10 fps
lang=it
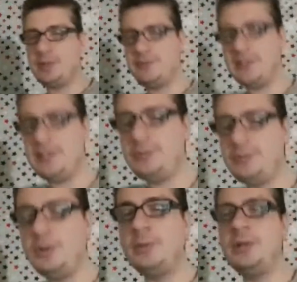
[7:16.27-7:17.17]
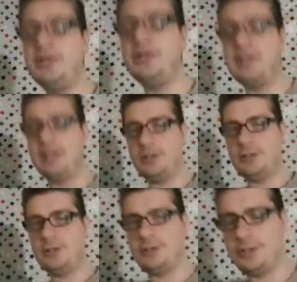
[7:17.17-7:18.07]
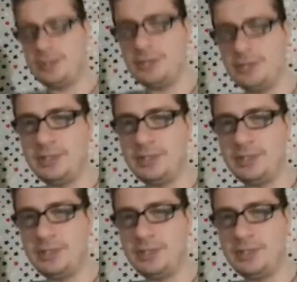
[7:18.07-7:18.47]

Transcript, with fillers: Quello me lo regalo, l'ho detto tante volte,